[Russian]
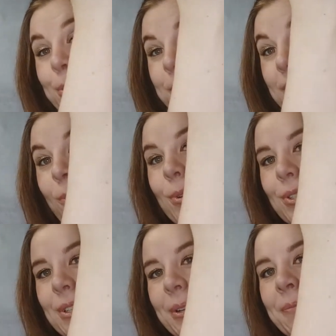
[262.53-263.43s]
господи,
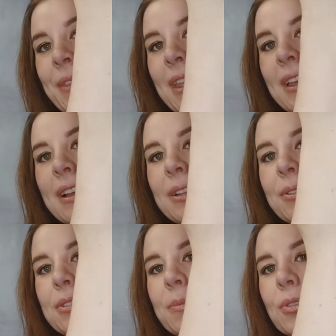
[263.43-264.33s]
кожи, да?
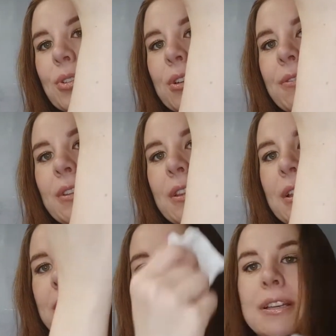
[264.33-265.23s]
То есть немножко видно,
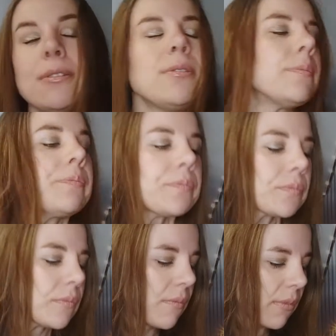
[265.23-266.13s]
я надеюсь.
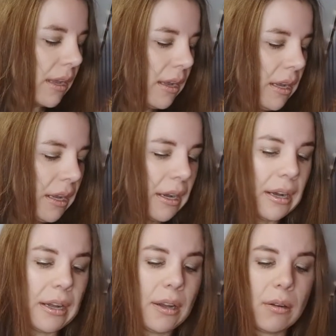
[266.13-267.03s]

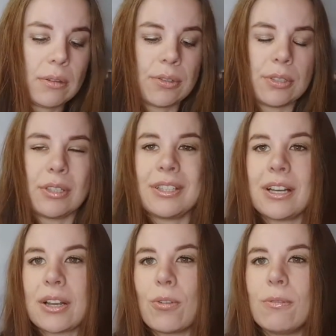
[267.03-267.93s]
А, то есть
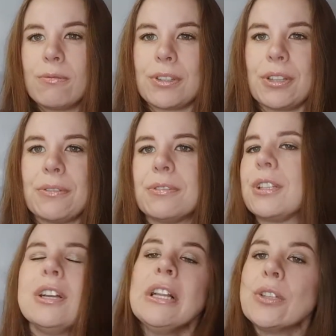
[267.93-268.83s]
никакого вот этого
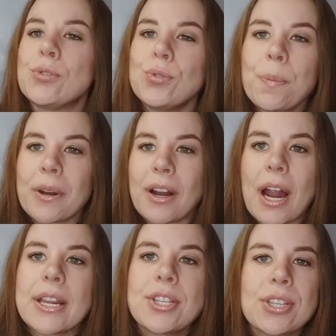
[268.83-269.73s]
вот супер
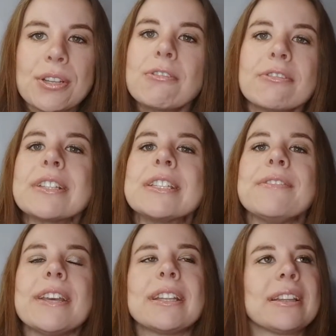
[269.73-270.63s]
коричневого
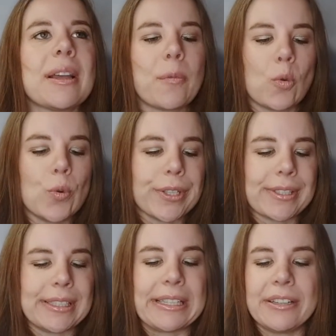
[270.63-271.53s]
цвета там
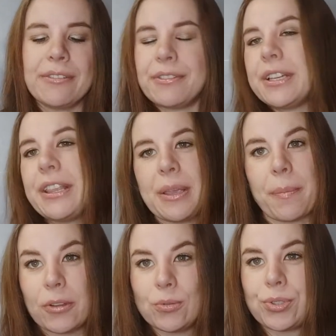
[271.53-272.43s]
курицы гриль вы не
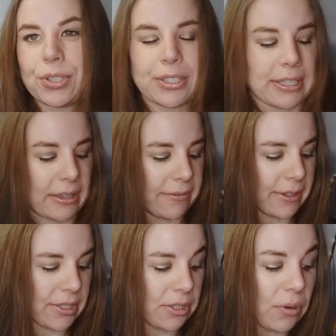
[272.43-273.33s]
получите с этого
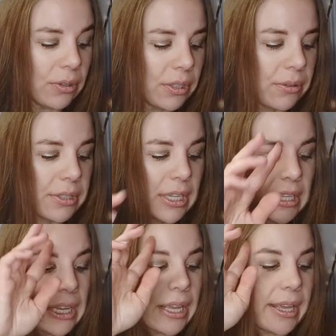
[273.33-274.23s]
лосьона. То есть
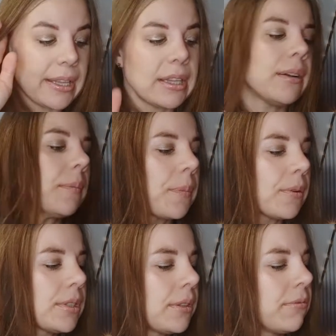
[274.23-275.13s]
это
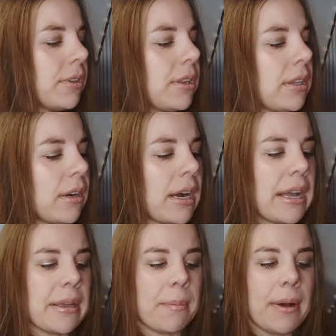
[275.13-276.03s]
просто вот
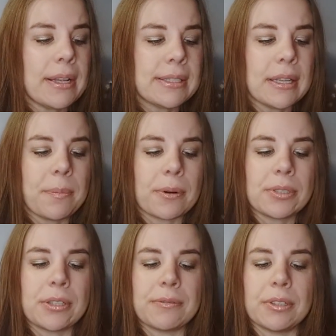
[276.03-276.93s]
такая база,
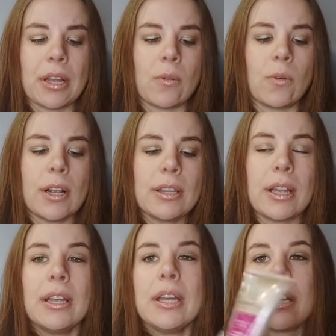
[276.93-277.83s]
просто вот
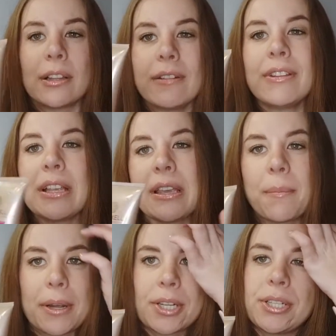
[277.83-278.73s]
аккуратно. Главное не
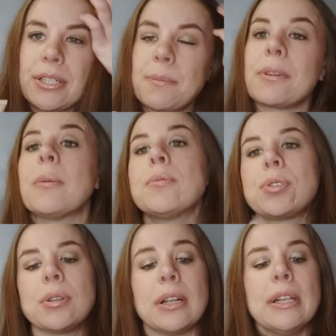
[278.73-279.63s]
борщить, потому
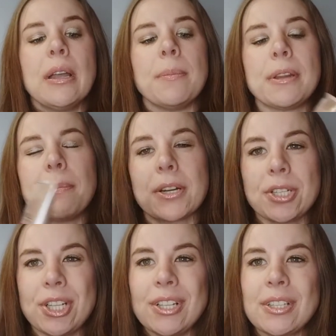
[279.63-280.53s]
что
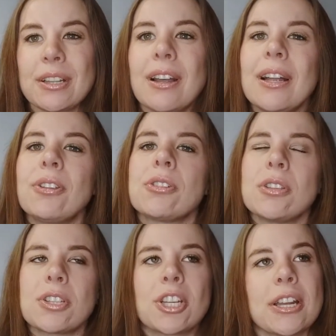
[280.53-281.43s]
переборщите, да, то
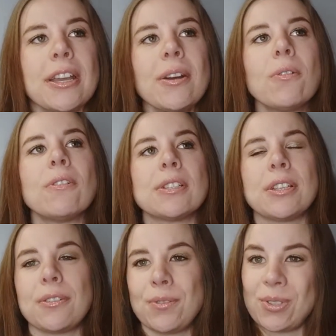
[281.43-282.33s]
есть на жаре у вас
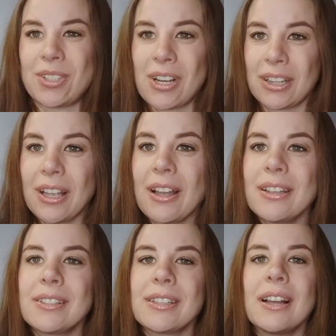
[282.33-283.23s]
это все
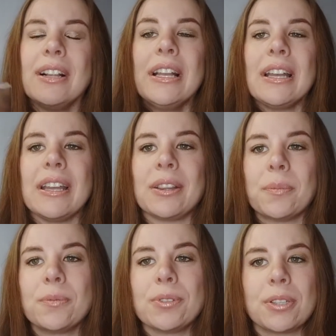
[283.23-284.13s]
скатается,
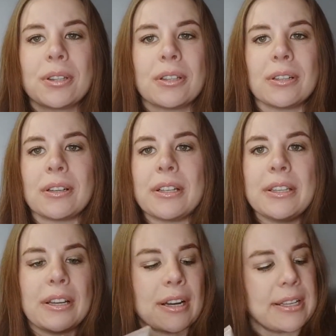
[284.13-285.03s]
это будет э,
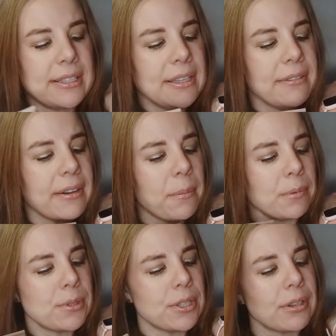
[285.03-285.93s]
некрасиво,
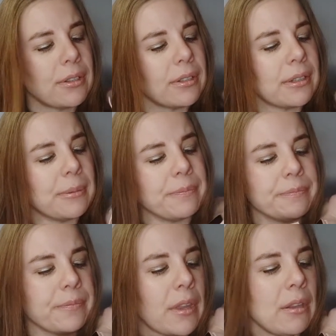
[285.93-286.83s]
будет... Э,
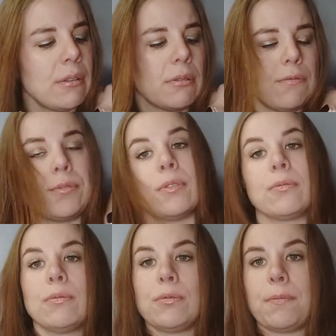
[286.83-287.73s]
ну,
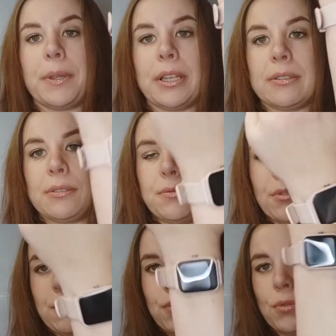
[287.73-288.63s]
все, он впитался,
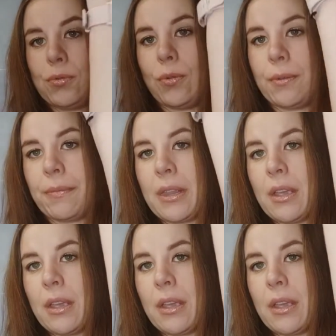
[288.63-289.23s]
все, все сухо.